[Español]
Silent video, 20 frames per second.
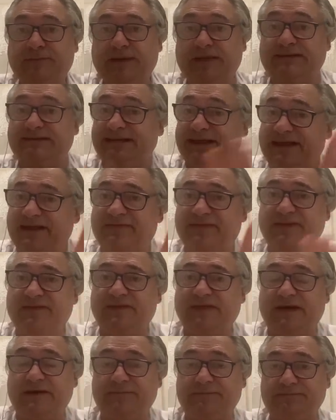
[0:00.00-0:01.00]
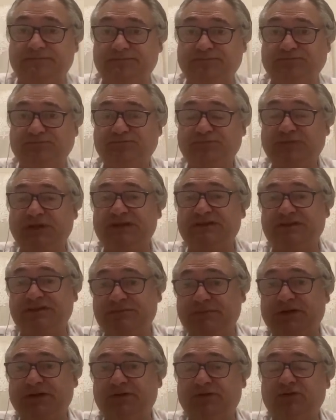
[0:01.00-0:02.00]
Está en Hacienda. Es
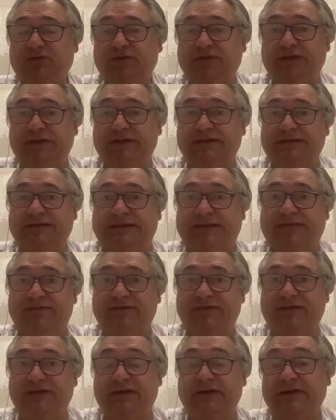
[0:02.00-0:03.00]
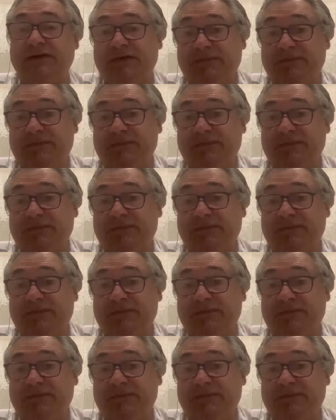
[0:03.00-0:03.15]
inspector de, Hacienda.